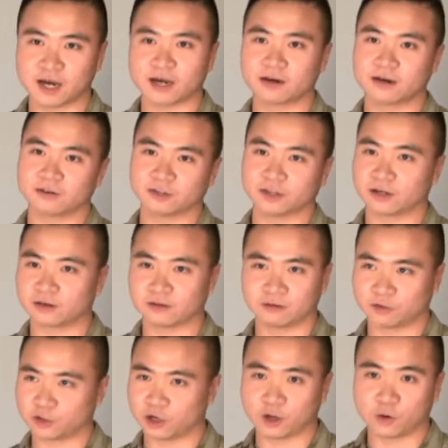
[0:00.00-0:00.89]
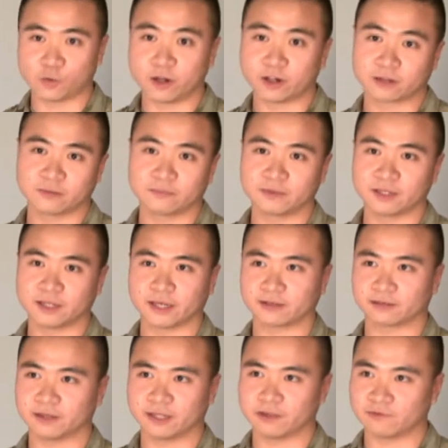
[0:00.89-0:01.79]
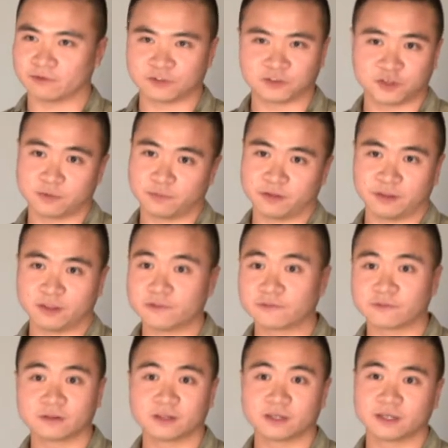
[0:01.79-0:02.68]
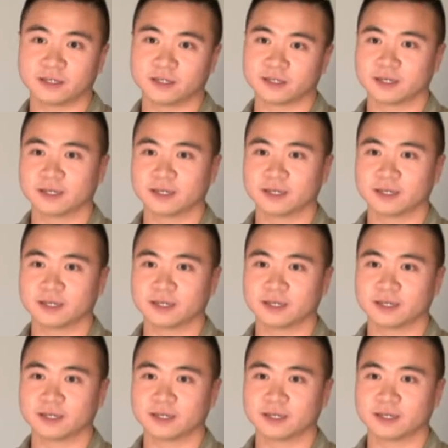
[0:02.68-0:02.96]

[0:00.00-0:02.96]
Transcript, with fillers: عندما جئت رحبوا بي ولم يتعاملوا معي بشكل مختلف